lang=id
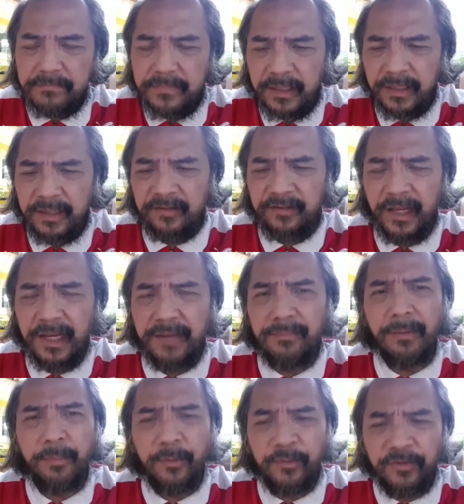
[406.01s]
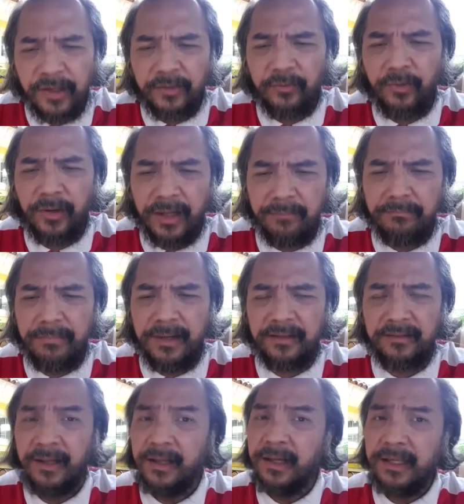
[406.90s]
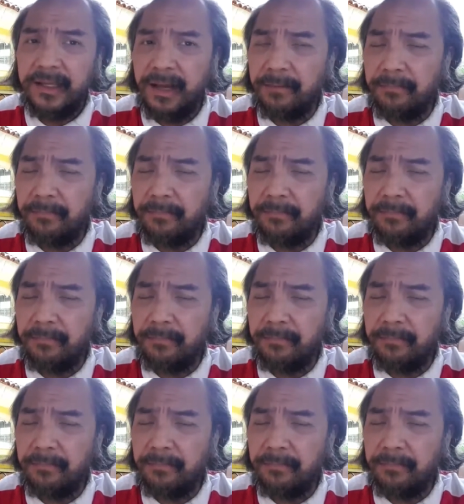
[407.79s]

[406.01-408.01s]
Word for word: Yesaya 51 ayat 16.